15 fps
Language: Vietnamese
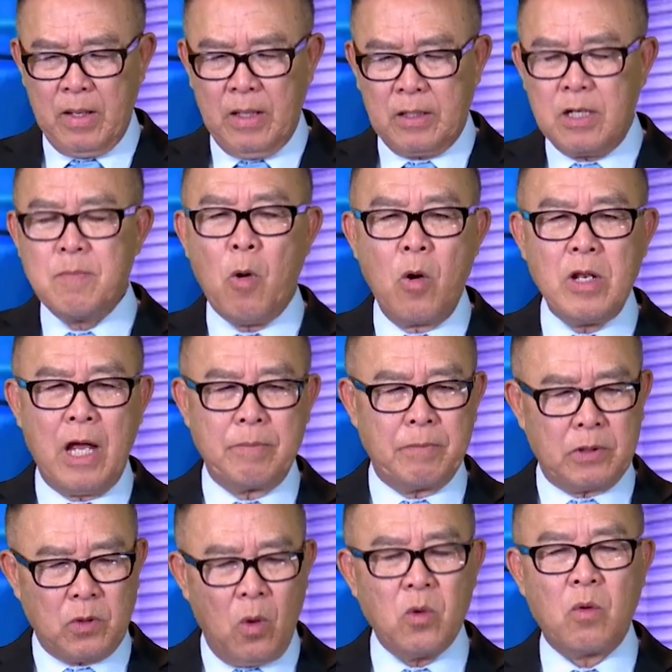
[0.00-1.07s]
Cứ mỗi lần mà
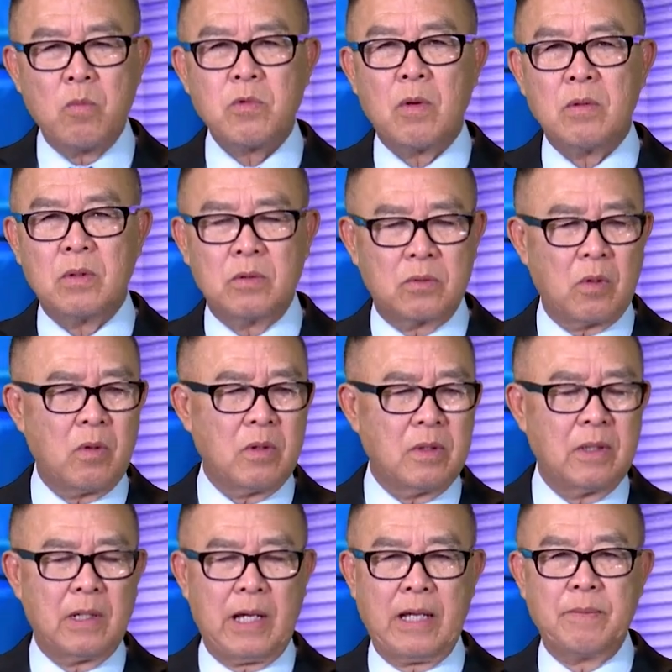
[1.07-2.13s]
tôi cũng có, có
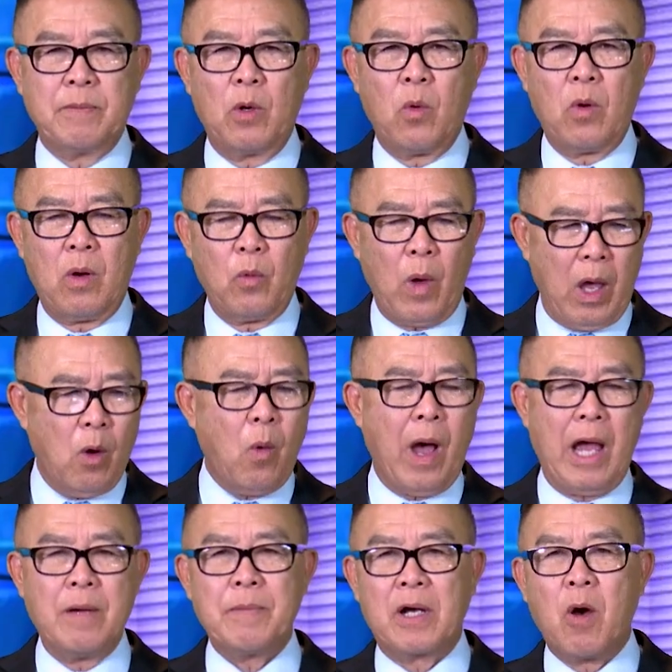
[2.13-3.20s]
ngày mà uể
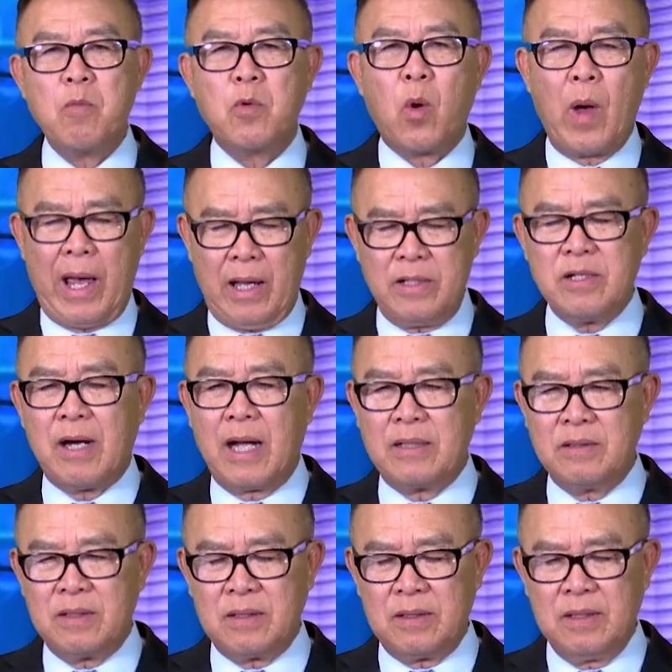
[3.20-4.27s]
oải mà không khỏe như anh
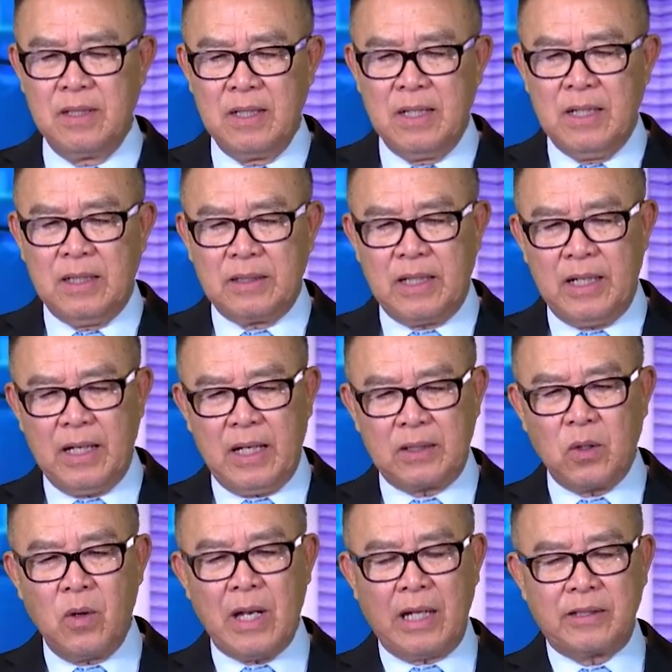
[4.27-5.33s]
á, thì
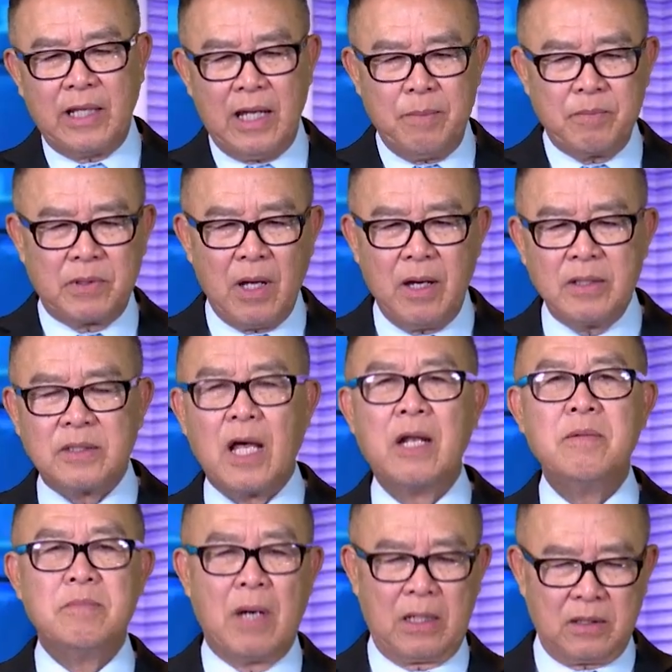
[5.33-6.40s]
tôi lại tìm tới
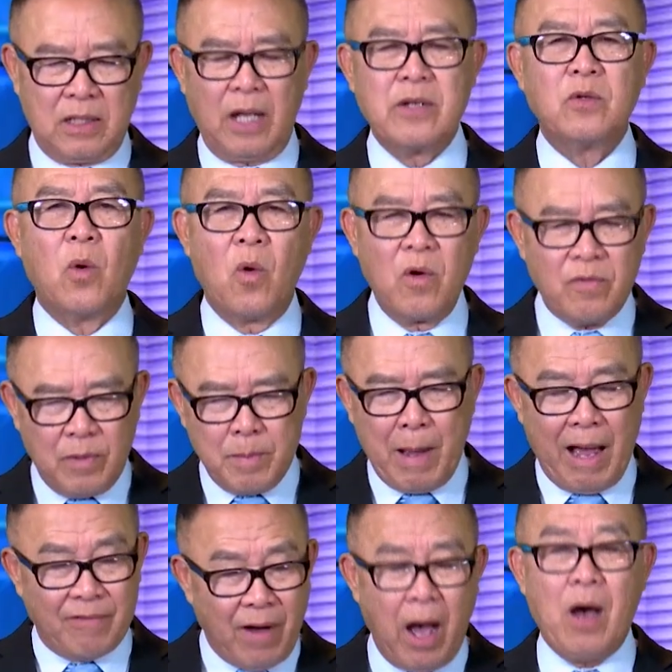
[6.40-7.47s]
thân mật gần gũi với
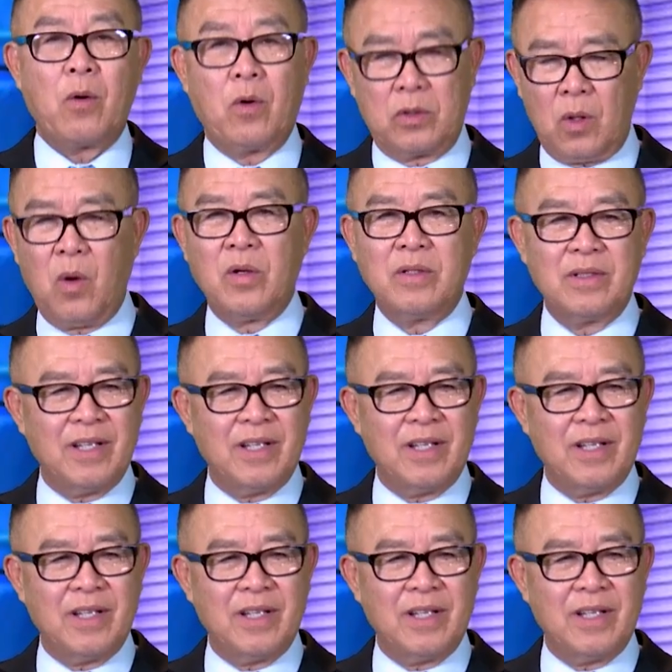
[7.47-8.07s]
bà vợ của tôi.